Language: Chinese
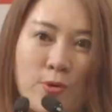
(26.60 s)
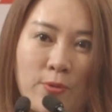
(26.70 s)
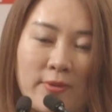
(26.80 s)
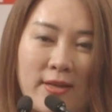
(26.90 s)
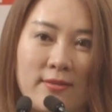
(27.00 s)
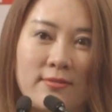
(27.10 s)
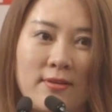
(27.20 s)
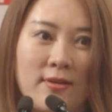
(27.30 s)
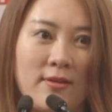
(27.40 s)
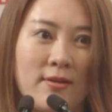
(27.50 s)
荣呢，
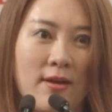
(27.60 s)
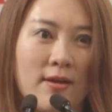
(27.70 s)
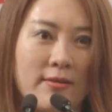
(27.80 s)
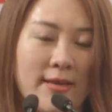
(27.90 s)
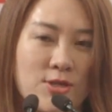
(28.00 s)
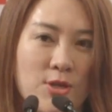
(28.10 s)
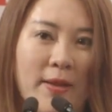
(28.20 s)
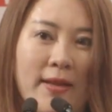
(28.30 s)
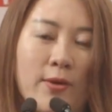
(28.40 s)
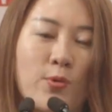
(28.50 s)
也是
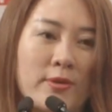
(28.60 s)
美联